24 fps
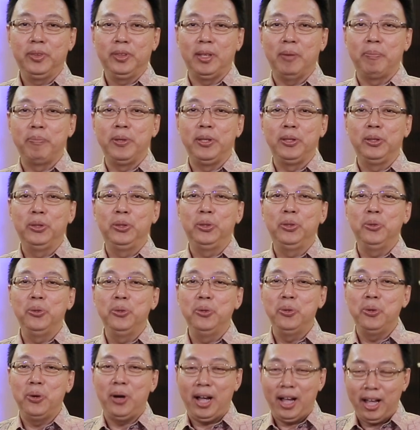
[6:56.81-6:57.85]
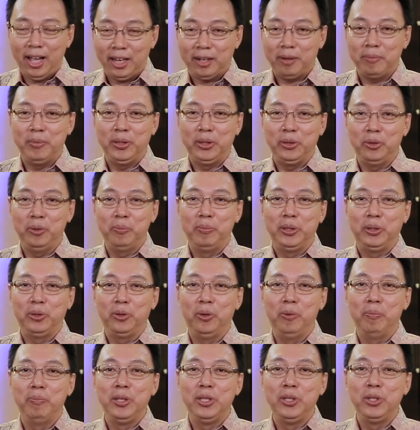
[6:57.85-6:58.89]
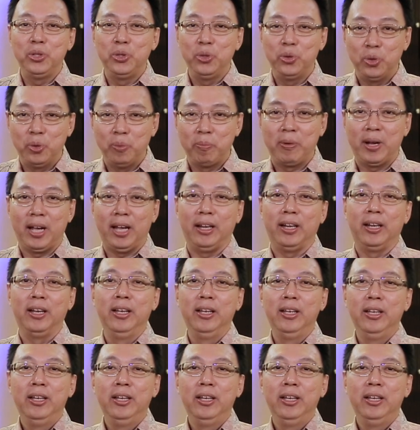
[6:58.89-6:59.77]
Tapi Tuhan betul-betul mencukupkan.